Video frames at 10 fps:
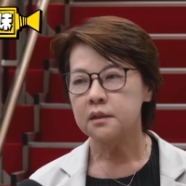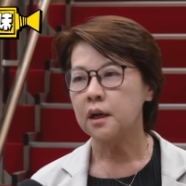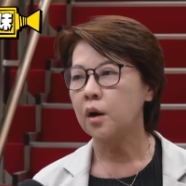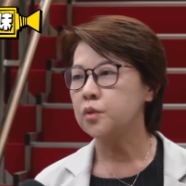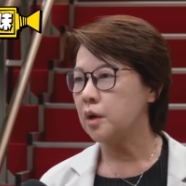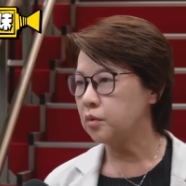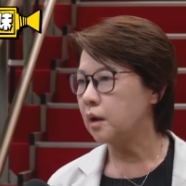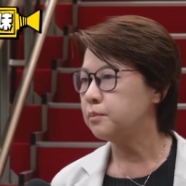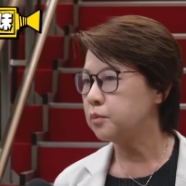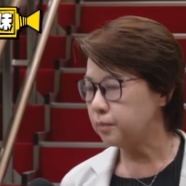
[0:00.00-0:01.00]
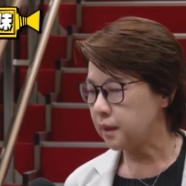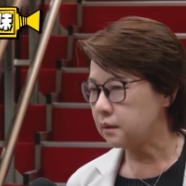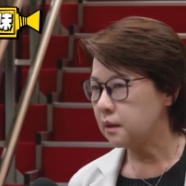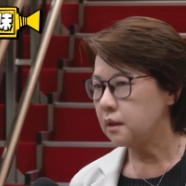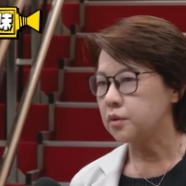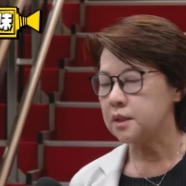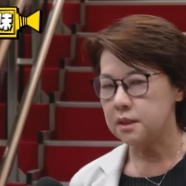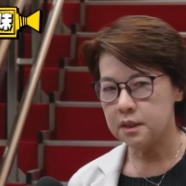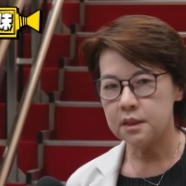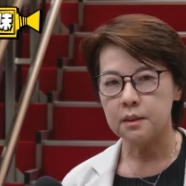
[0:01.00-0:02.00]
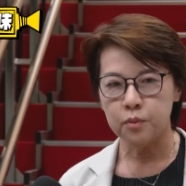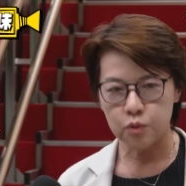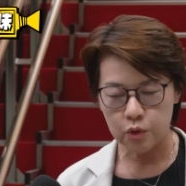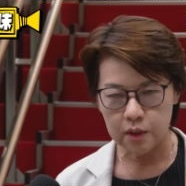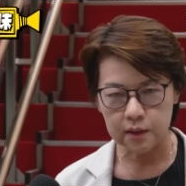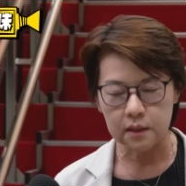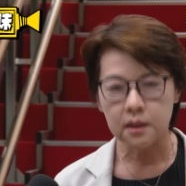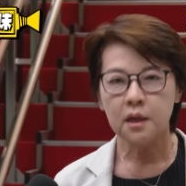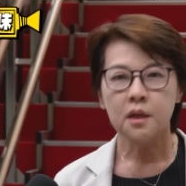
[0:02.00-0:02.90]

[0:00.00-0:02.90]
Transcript: 然后状况不明，好景气也不确定，